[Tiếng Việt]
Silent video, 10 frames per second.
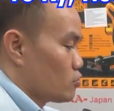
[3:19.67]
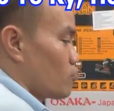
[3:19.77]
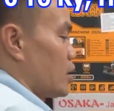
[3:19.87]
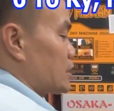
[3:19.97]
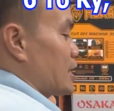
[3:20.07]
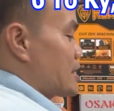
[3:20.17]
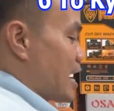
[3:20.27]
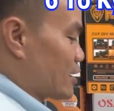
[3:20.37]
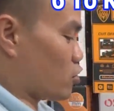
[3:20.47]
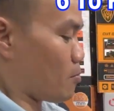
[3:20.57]
qua tay
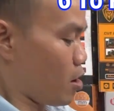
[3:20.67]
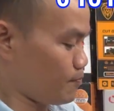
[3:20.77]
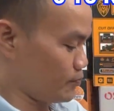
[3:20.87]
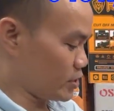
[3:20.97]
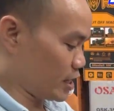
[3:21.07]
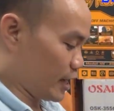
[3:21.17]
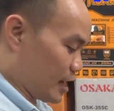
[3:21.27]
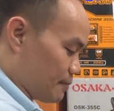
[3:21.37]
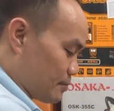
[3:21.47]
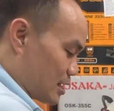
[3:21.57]
dài cò bóp những anh
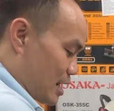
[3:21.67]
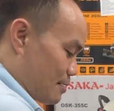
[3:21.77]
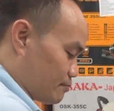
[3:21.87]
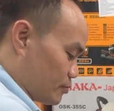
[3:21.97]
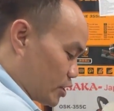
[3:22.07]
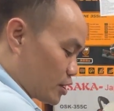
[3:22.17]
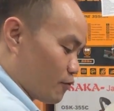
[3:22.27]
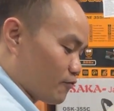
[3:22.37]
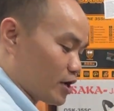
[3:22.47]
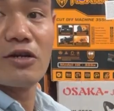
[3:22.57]
em mà làm những
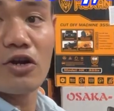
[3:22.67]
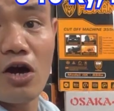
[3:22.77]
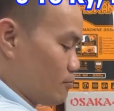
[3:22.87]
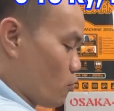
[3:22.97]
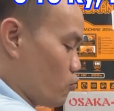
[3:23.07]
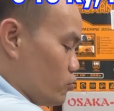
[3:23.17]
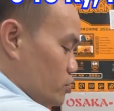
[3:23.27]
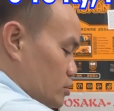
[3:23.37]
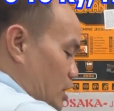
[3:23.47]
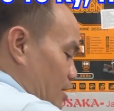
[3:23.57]
công việc nó bùi
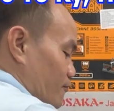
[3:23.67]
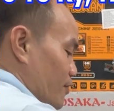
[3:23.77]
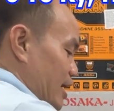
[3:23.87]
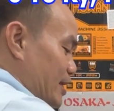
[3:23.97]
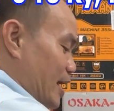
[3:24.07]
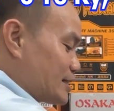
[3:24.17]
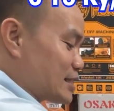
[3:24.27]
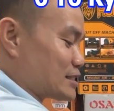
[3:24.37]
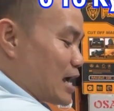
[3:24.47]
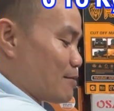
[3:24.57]
cần phải né
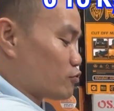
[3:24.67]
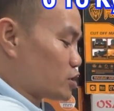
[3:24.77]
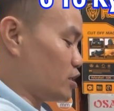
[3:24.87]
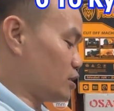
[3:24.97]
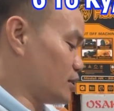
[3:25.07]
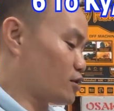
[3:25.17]
xa xa một tí thì